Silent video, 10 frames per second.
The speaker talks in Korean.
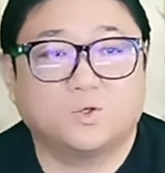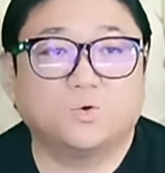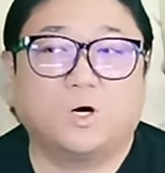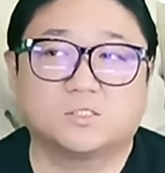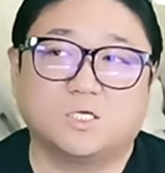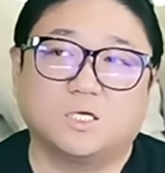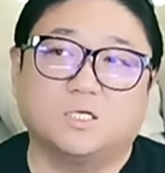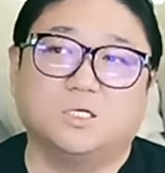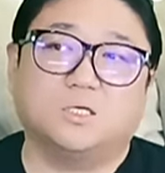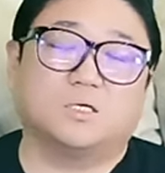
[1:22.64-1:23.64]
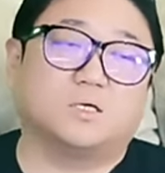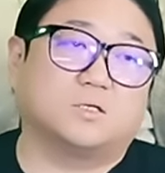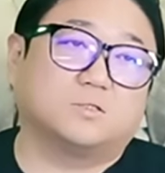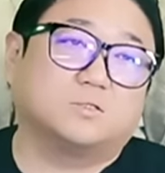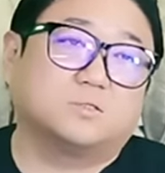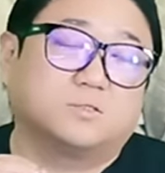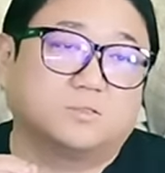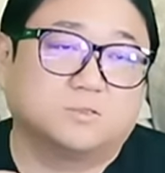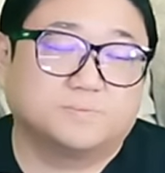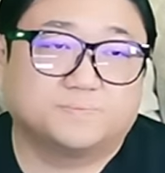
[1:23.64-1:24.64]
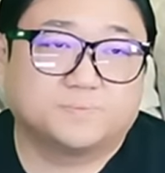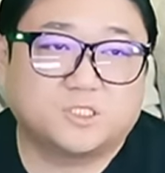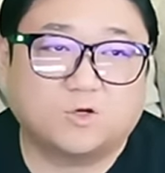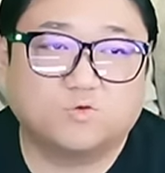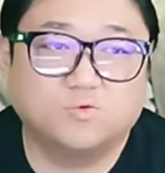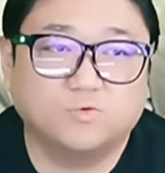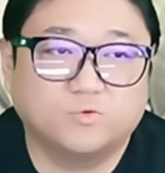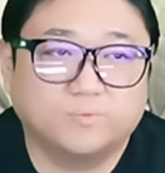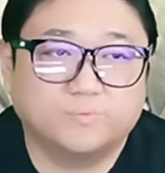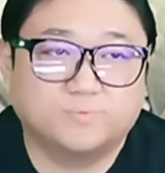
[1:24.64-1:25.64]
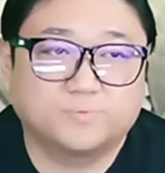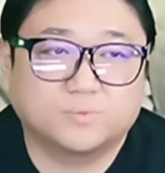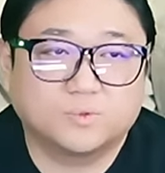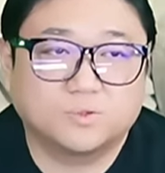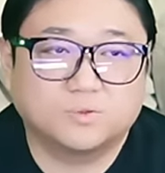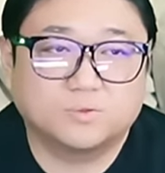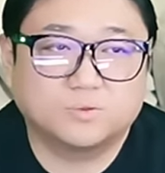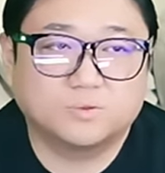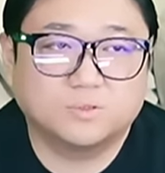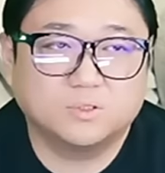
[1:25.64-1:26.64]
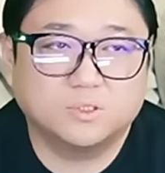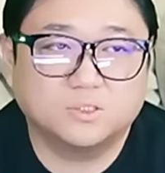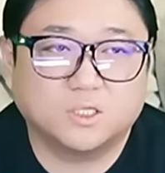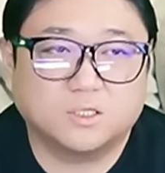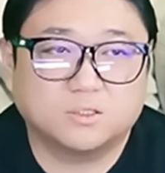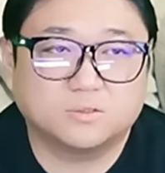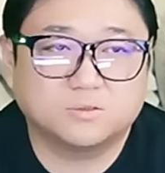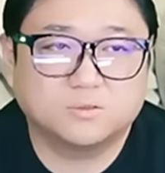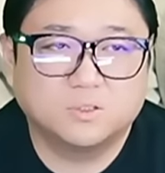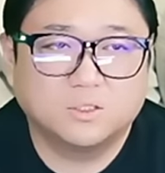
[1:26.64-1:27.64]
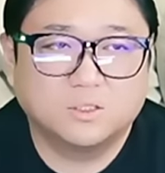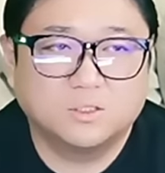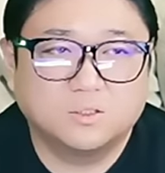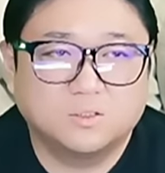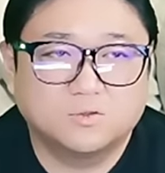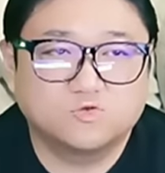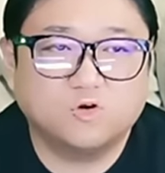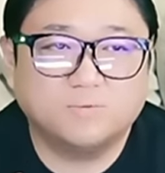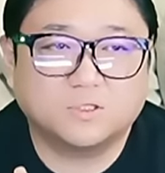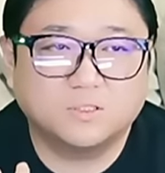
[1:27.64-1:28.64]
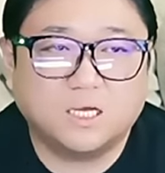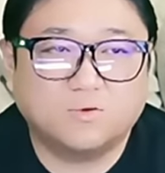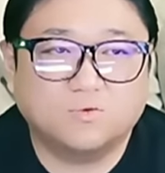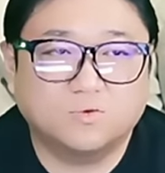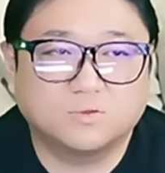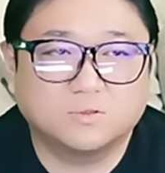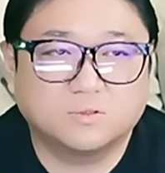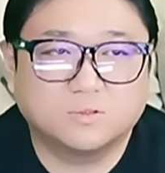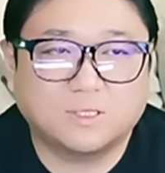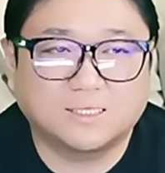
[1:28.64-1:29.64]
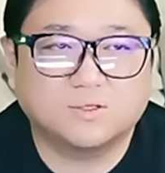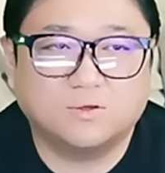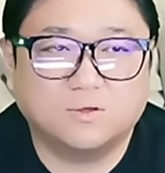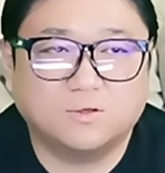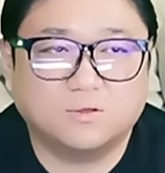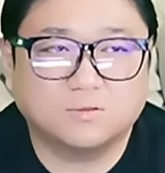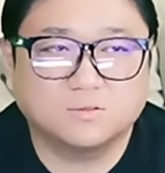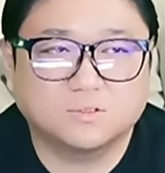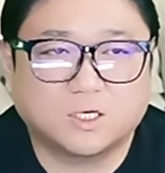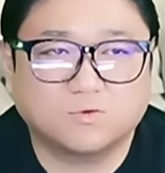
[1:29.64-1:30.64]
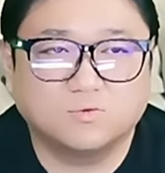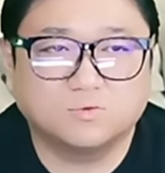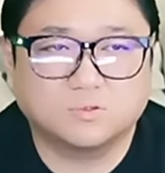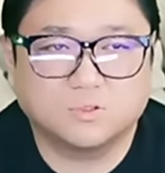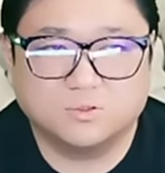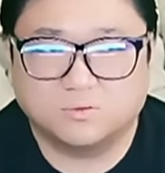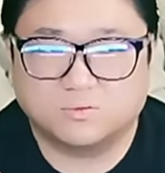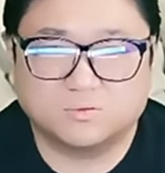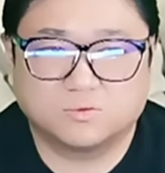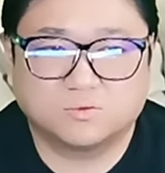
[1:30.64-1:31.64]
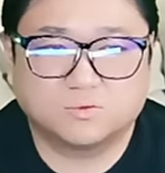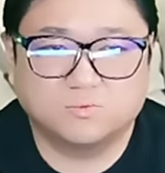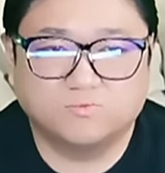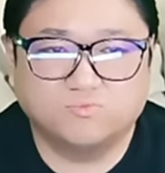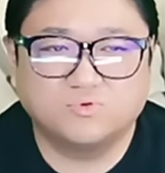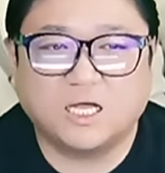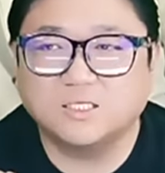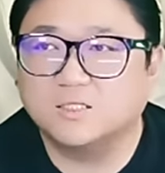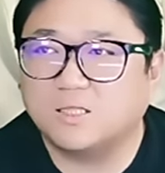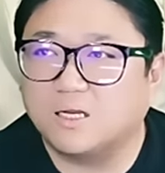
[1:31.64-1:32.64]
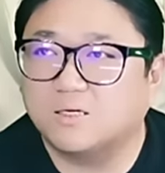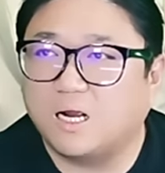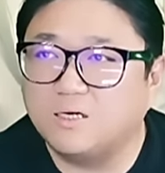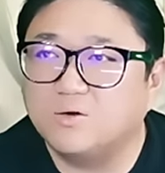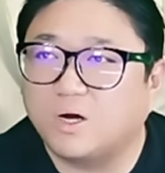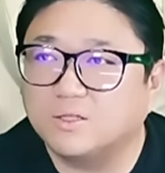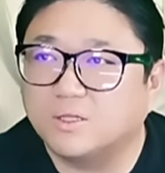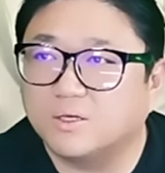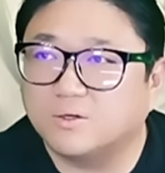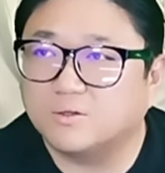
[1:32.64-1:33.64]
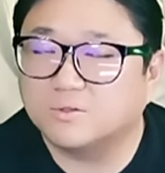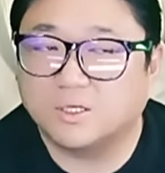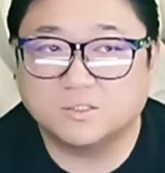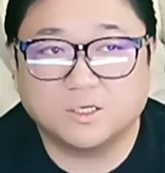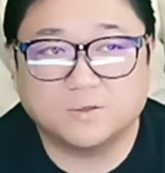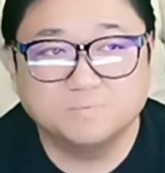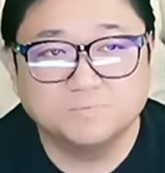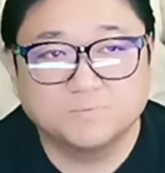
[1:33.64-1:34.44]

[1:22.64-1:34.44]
요 학생이 자꾸 이제 수업이 끝나고 나서 자꾸 저 무단 이탈을 하려고 한대요. 근데 이제